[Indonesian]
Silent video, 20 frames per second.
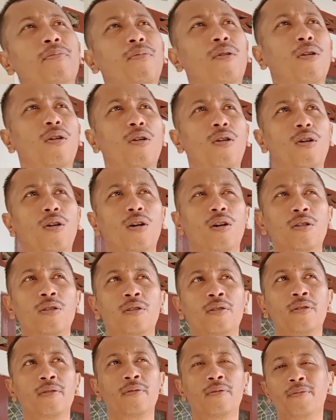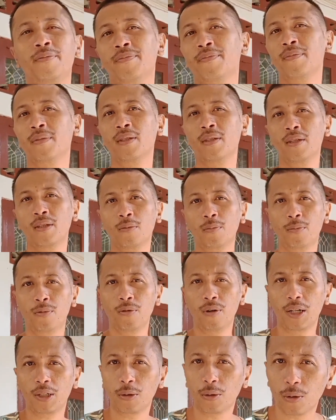pohon
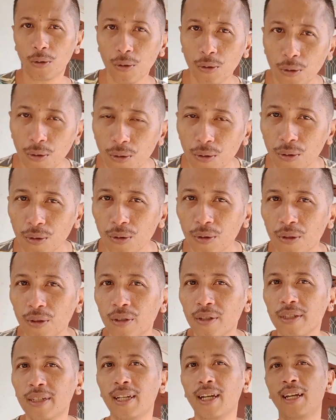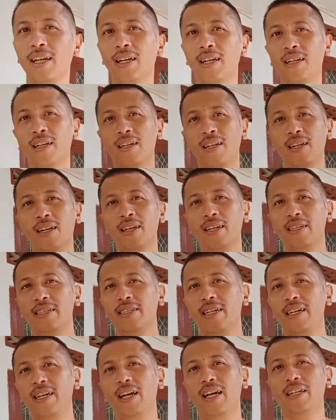buah duku. Nah,
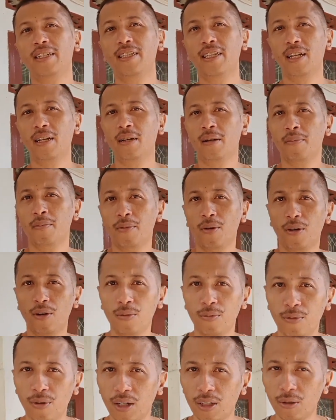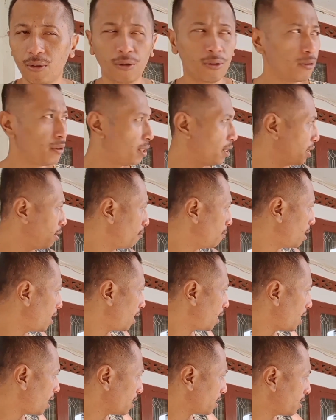kayak ada pohon buah duku di
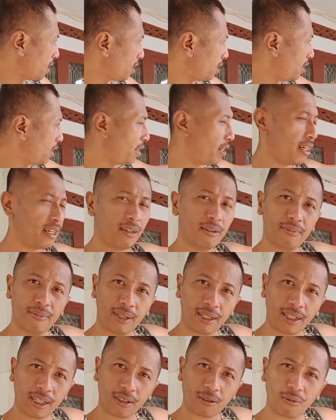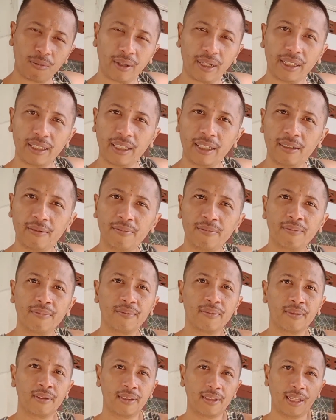belakang sana ya, belakang rumah ini.
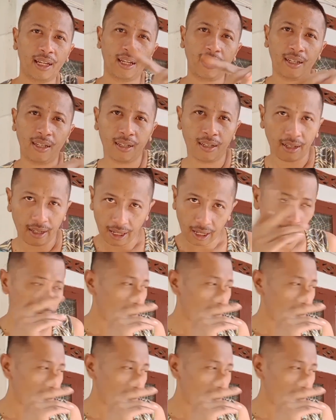Nah, ayo